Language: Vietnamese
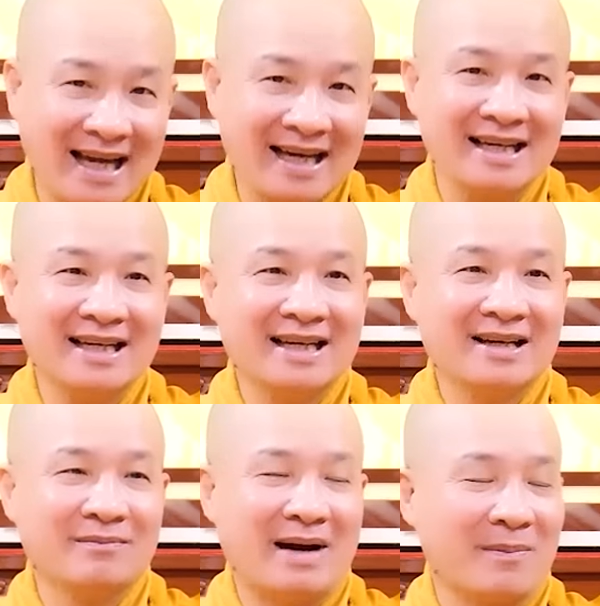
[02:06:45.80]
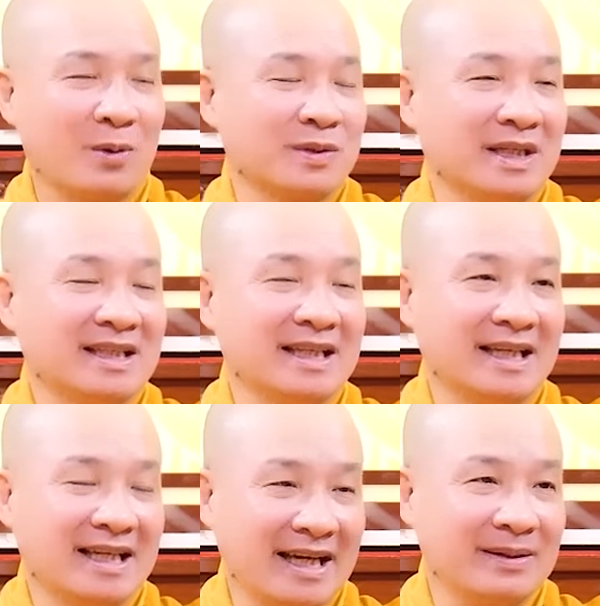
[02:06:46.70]
thán bằng một vị
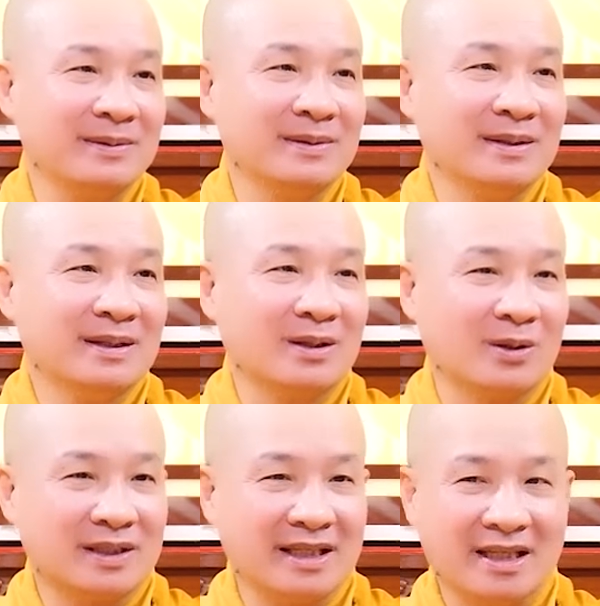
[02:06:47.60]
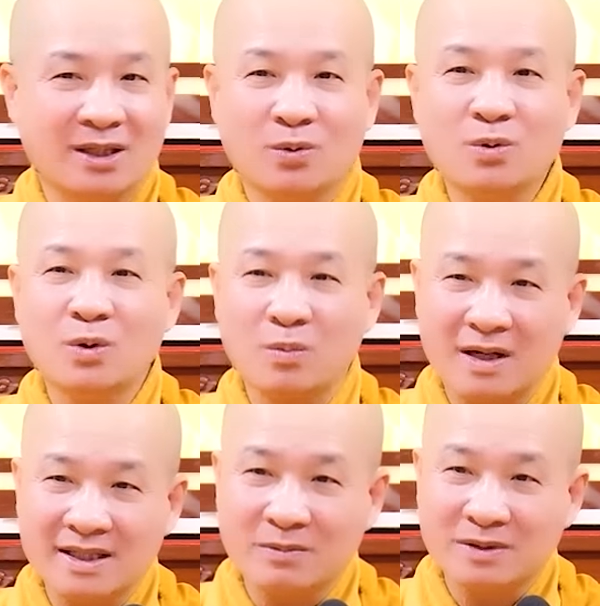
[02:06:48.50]
tỳ kheo ngồi thiền ngủ
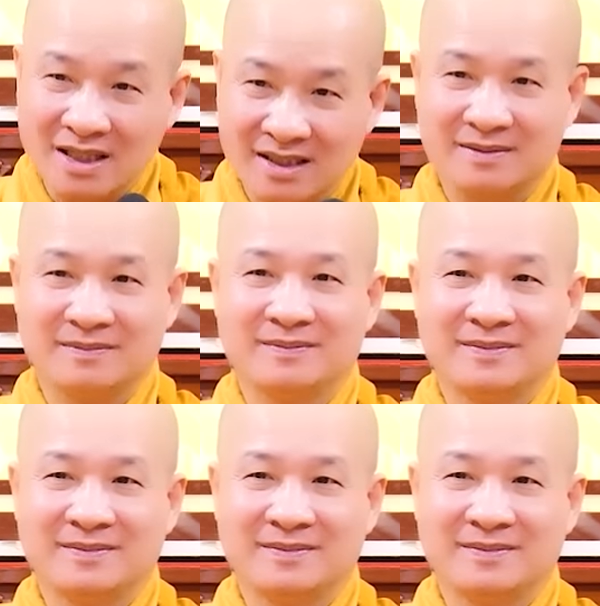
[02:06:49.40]
gục ở trong rừng.